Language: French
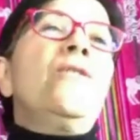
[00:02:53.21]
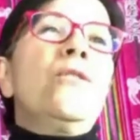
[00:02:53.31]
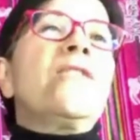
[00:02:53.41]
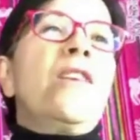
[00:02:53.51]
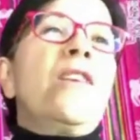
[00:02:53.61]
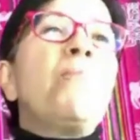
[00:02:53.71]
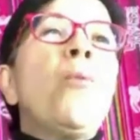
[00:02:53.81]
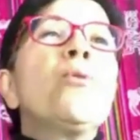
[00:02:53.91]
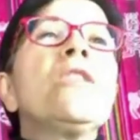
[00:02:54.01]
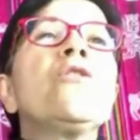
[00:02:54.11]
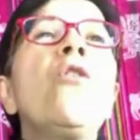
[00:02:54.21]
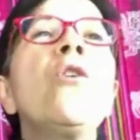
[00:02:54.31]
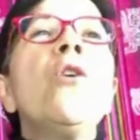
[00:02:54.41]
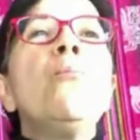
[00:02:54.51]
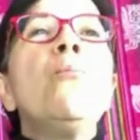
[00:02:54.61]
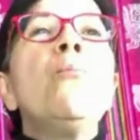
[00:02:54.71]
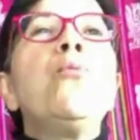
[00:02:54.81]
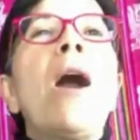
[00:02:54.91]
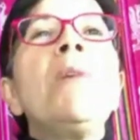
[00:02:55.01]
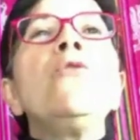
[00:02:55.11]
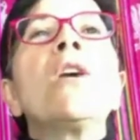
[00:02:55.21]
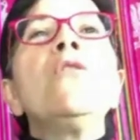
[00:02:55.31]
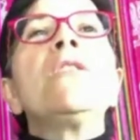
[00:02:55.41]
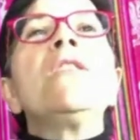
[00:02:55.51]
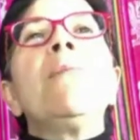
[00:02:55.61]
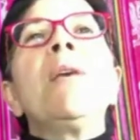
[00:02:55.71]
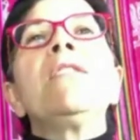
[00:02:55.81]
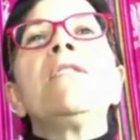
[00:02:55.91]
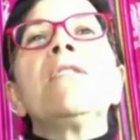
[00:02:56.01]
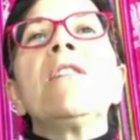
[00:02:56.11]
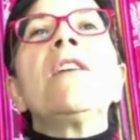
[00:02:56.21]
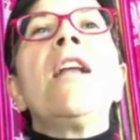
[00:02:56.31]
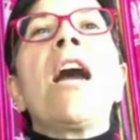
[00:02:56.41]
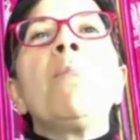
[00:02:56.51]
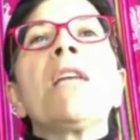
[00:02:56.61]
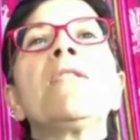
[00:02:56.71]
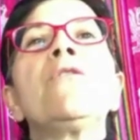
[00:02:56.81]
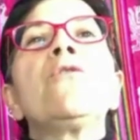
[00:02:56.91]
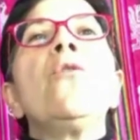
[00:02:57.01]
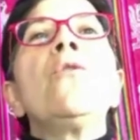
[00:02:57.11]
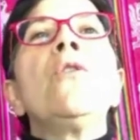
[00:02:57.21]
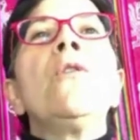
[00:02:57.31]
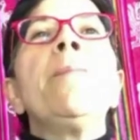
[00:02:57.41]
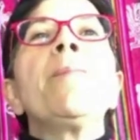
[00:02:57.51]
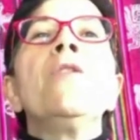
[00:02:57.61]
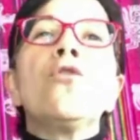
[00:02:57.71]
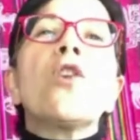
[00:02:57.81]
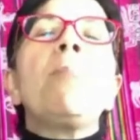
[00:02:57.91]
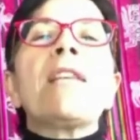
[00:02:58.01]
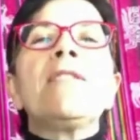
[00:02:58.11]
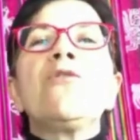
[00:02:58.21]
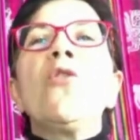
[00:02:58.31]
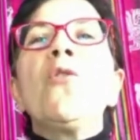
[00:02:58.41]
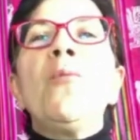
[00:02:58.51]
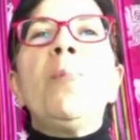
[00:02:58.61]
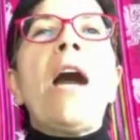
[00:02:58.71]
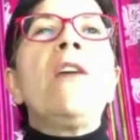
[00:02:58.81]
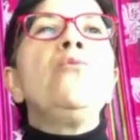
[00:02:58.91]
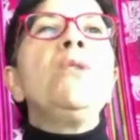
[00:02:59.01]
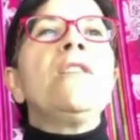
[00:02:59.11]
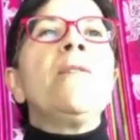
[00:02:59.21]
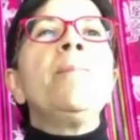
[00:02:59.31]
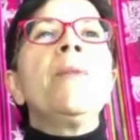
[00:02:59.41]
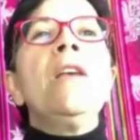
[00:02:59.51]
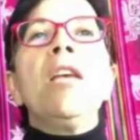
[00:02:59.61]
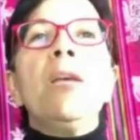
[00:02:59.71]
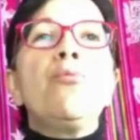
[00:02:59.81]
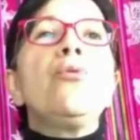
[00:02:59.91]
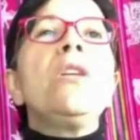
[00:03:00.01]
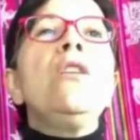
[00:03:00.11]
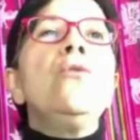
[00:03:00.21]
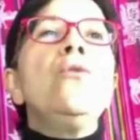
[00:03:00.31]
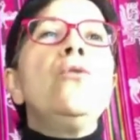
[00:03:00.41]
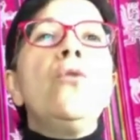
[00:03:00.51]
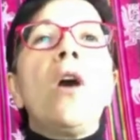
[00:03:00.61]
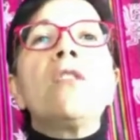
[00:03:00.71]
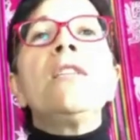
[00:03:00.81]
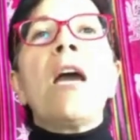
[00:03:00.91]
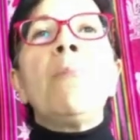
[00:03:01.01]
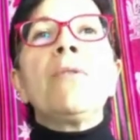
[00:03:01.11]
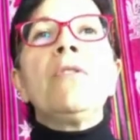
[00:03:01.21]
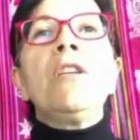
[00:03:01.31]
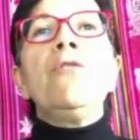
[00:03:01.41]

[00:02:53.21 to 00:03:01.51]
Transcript: propositions pour améliorer le système existant dans la répartition euh, de répartition par unité. Et puis le, le handicap. Il,